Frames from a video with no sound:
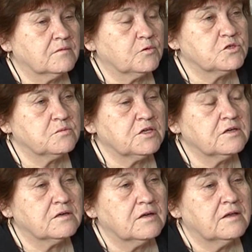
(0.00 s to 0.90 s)
в общем,
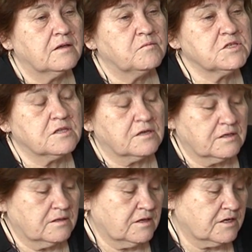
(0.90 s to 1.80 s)
их
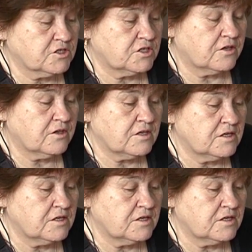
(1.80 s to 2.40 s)
местонахождение